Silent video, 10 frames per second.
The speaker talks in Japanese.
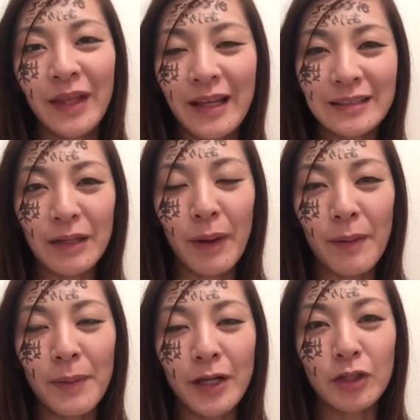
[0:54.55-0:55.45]
明日
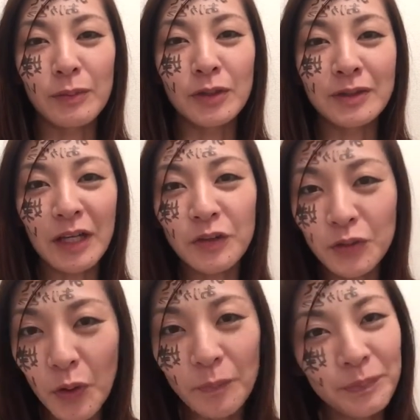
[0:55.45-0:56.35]
は番組の
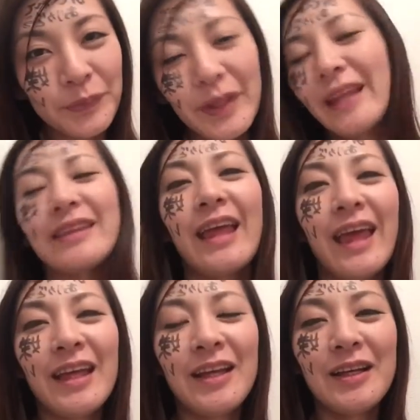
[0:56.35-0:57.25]
スタッフをやっ
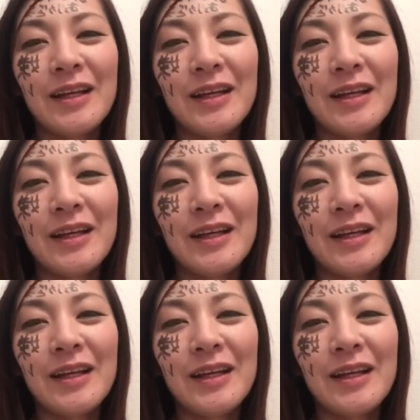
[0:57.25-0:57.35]
て、